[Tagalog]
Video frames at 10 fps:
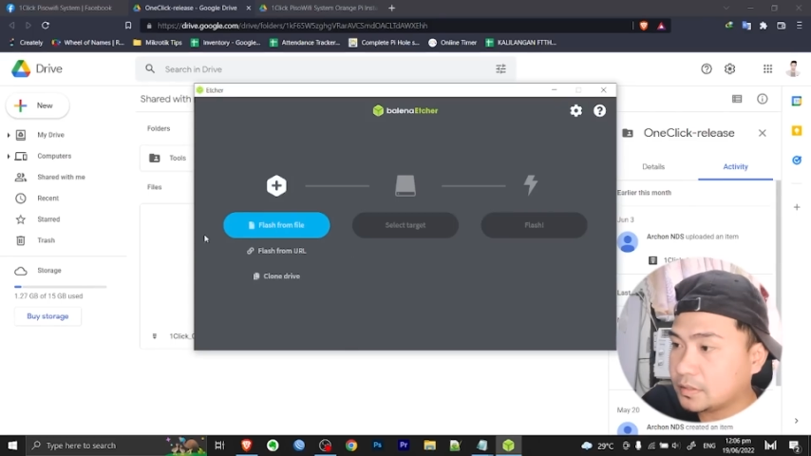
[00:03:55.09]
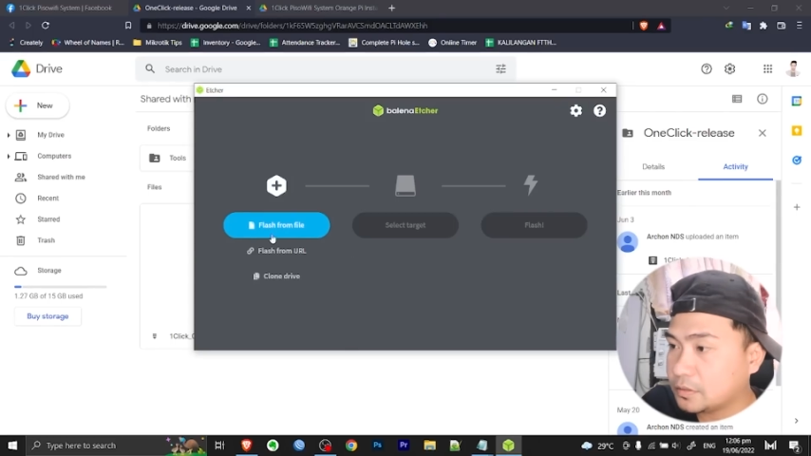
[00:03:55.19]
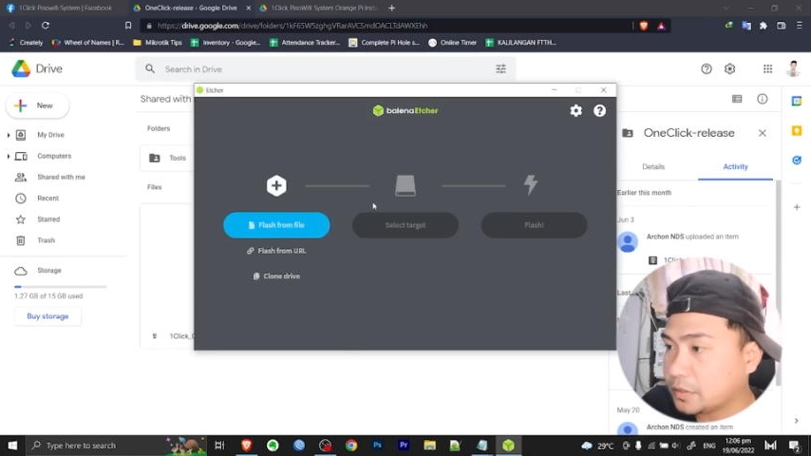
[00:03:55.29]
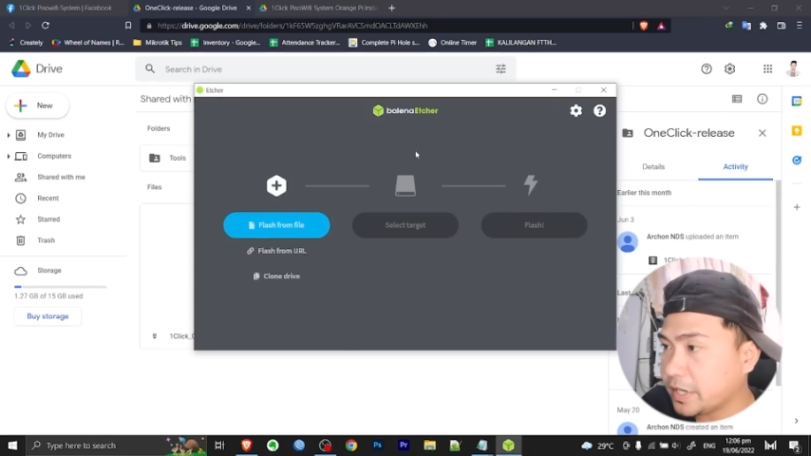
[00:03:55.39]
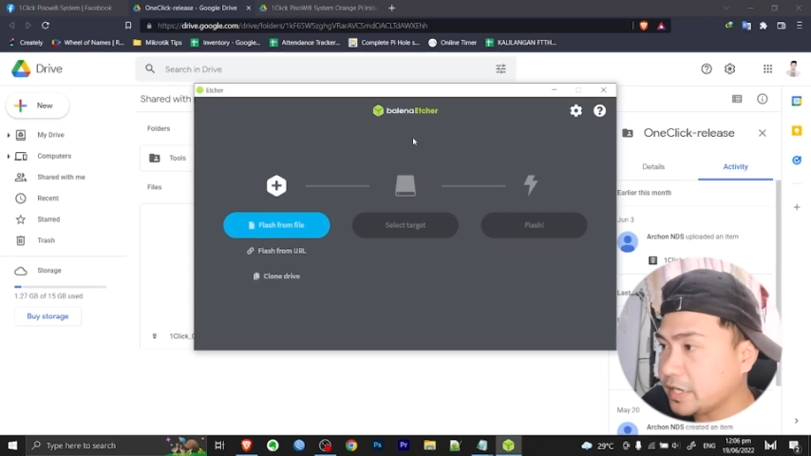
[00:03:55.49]

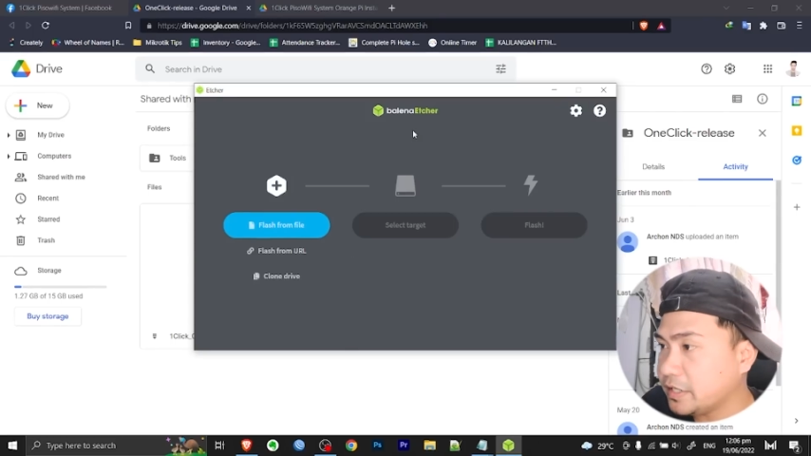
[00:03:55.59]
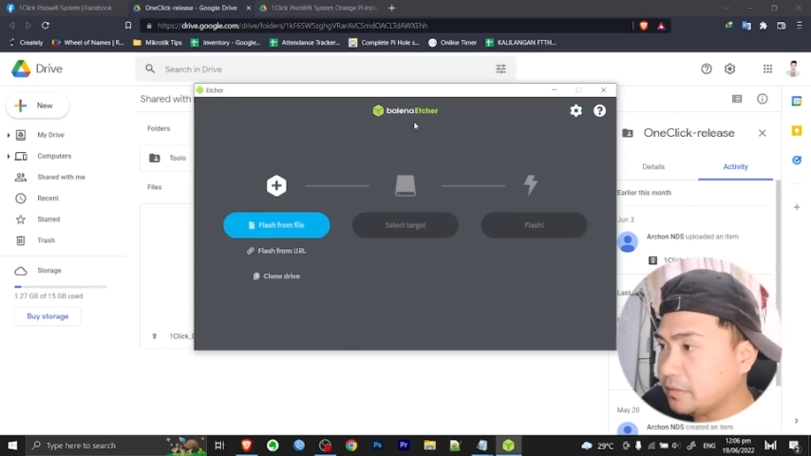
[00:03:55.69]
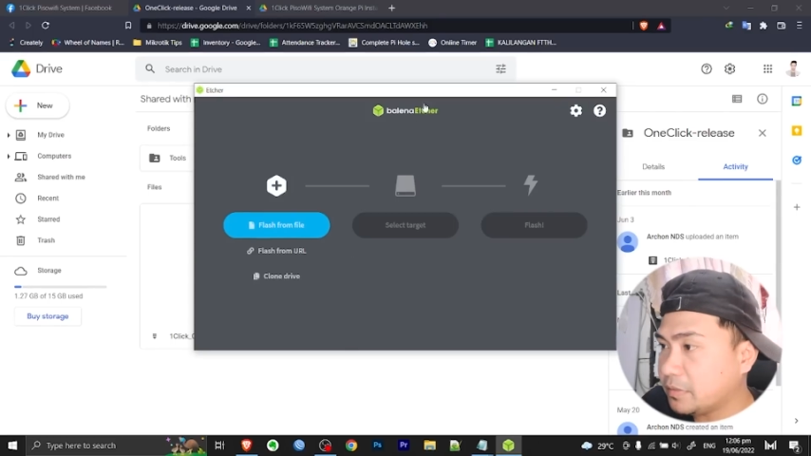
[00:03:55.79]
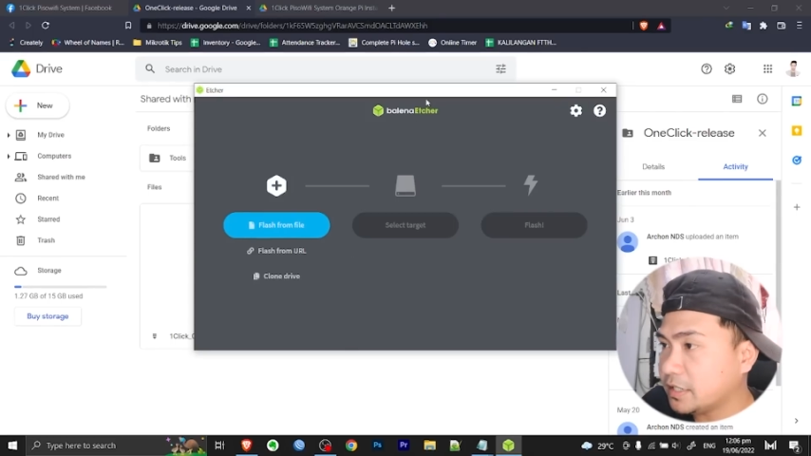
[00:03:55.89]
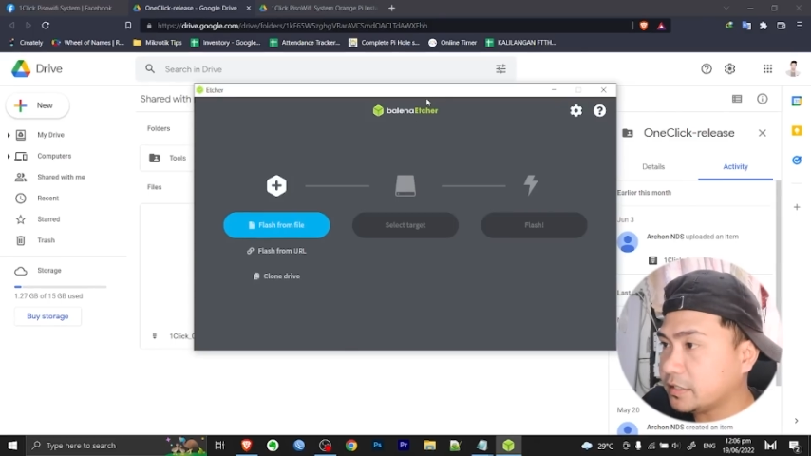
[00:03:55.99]
Okay,
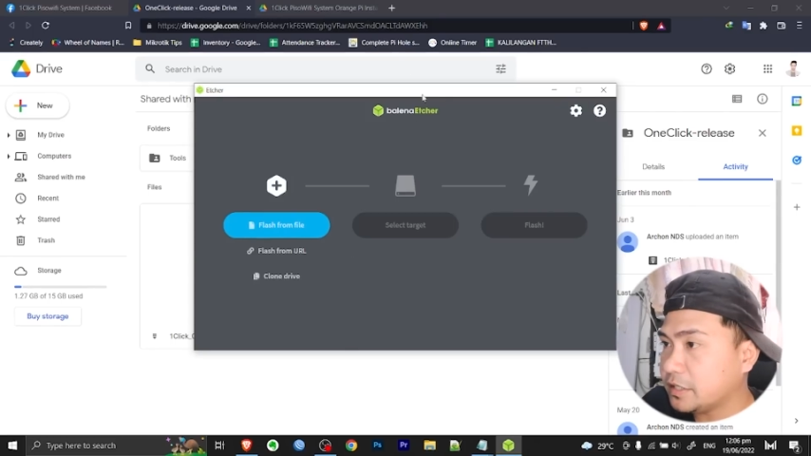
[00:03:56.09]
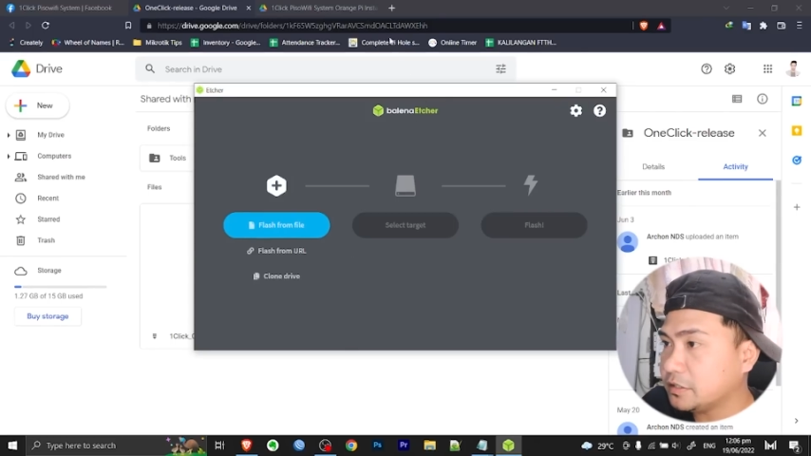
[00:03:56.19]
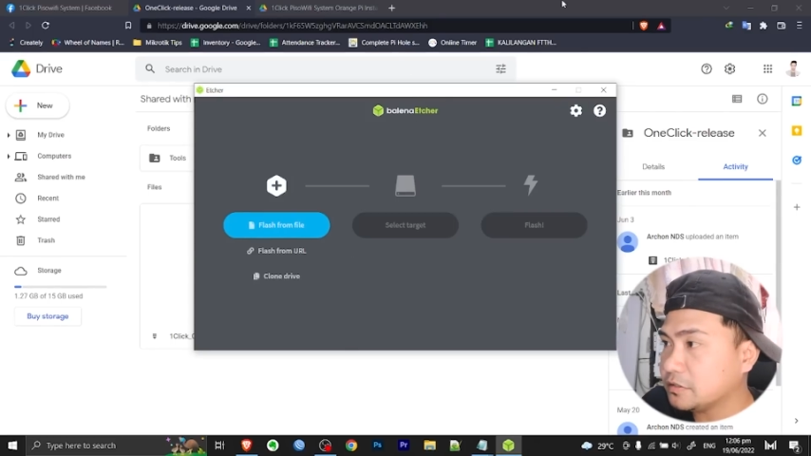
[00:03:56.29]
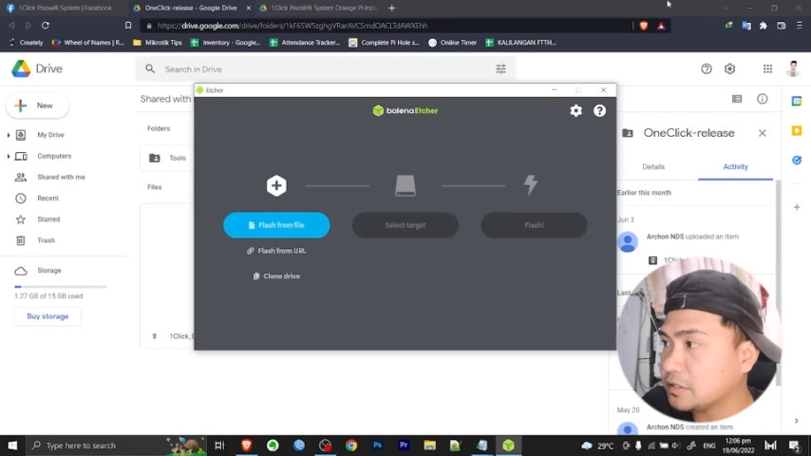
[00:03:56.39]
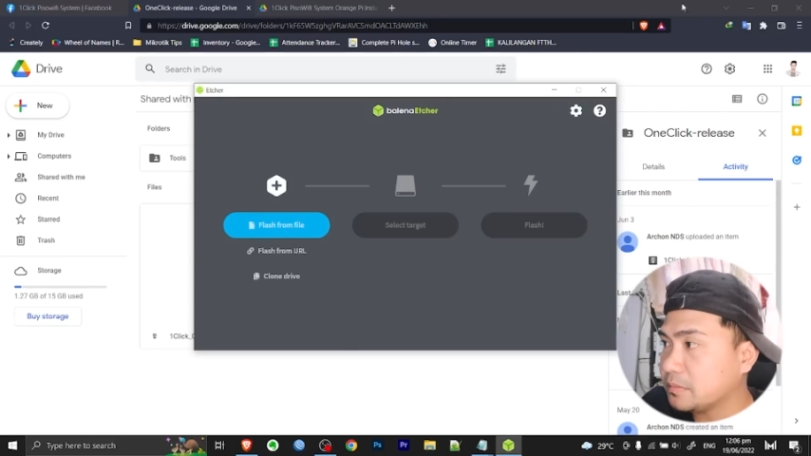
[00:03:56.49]
then balik tayo
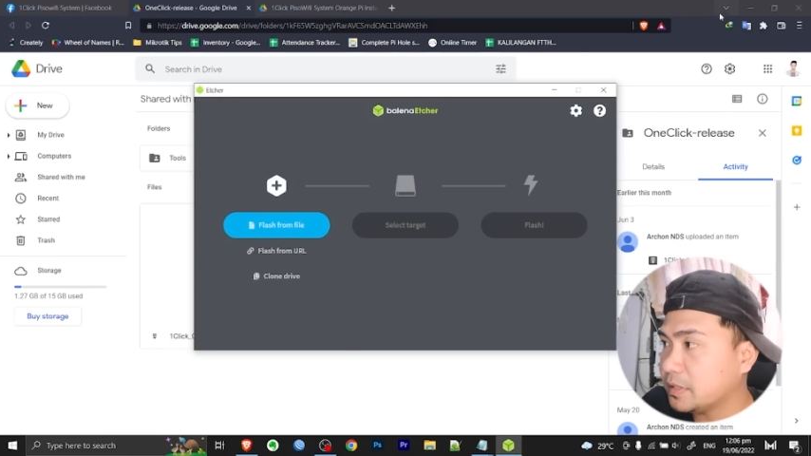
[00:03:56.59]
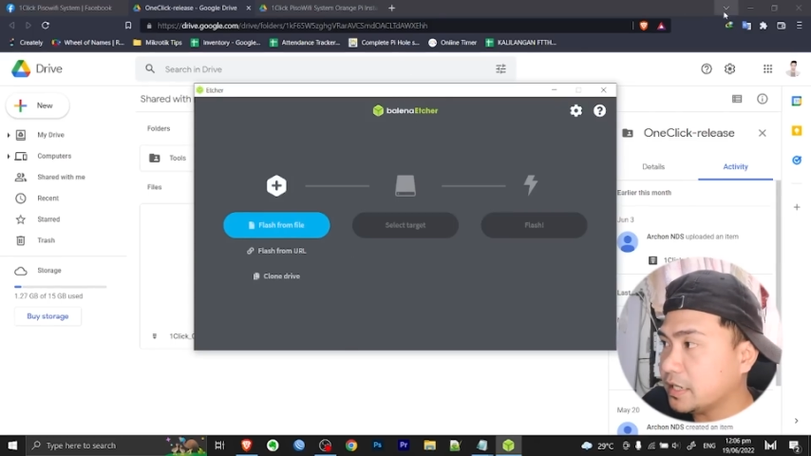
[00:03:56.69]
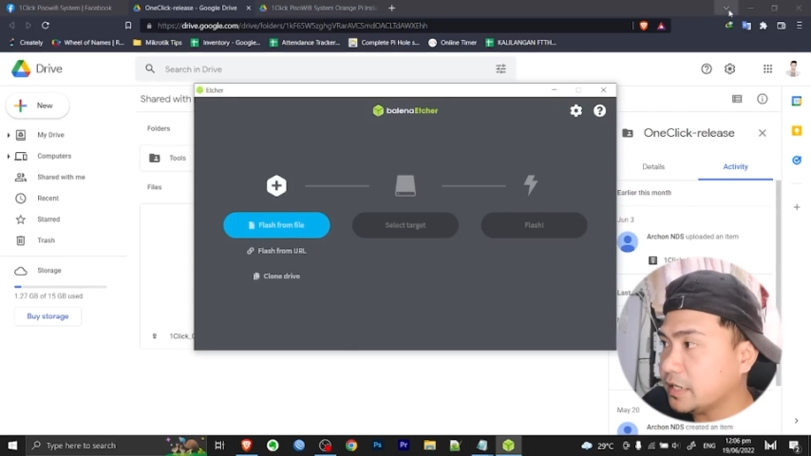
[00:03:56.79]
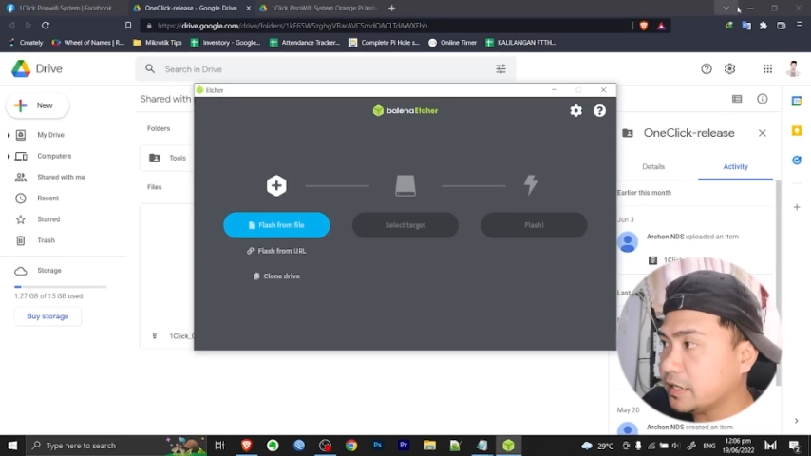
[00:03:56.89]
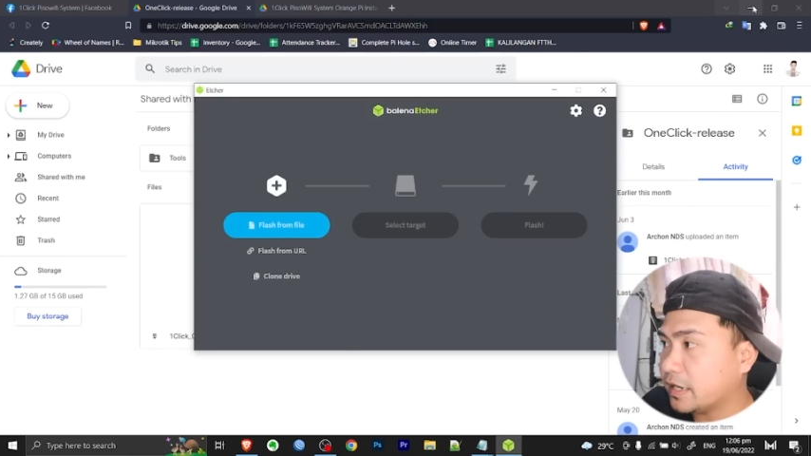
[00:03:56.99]
dito sa
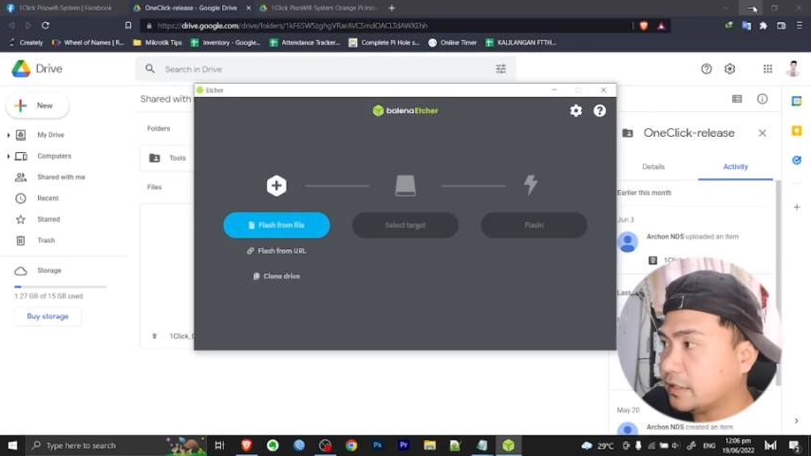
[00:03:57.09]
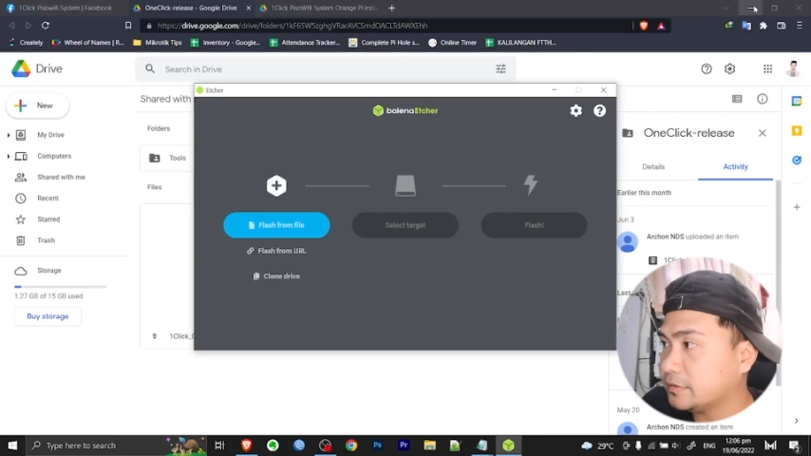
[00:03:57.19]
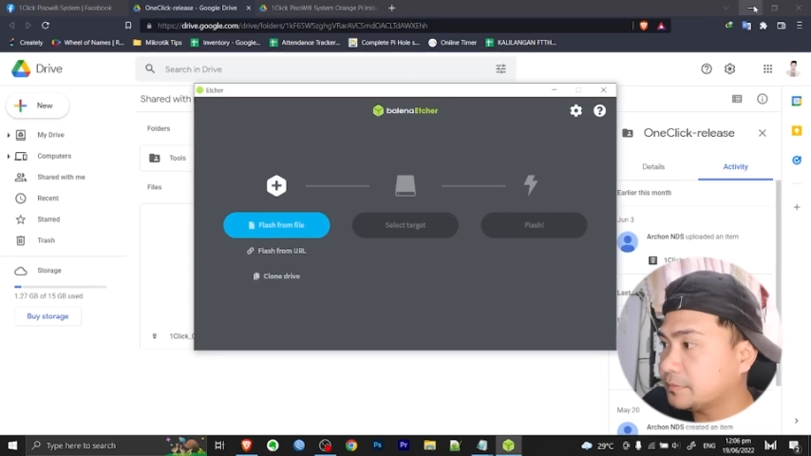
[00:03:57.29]
Balina.